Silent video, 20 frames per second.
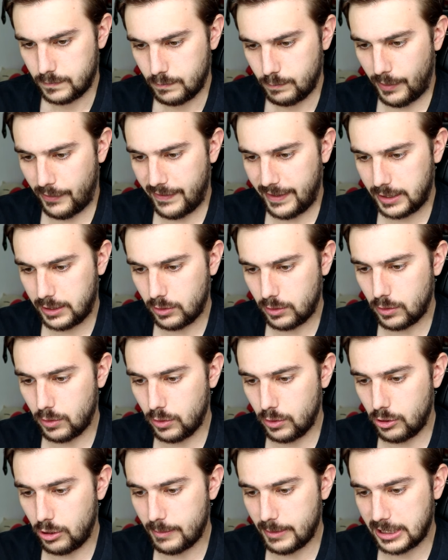Perfecto
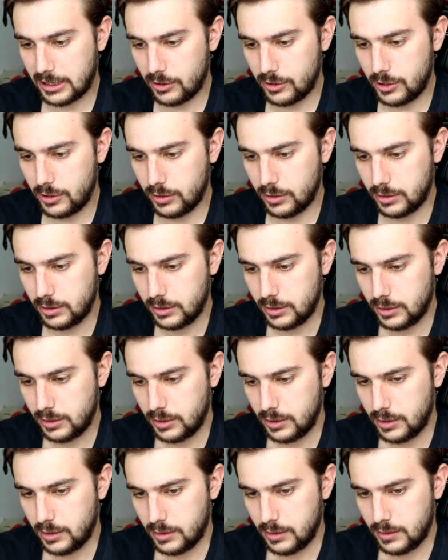¡Oh, no lo he matado yo!
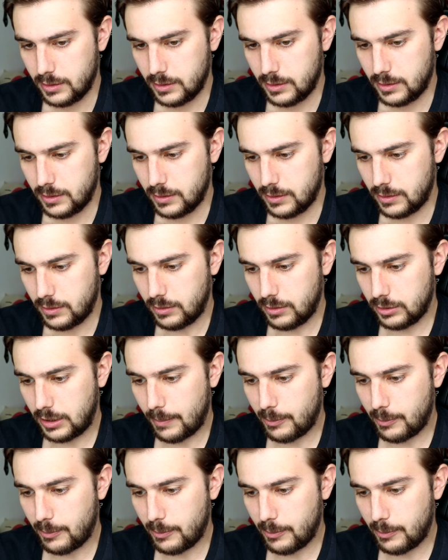¡Oh,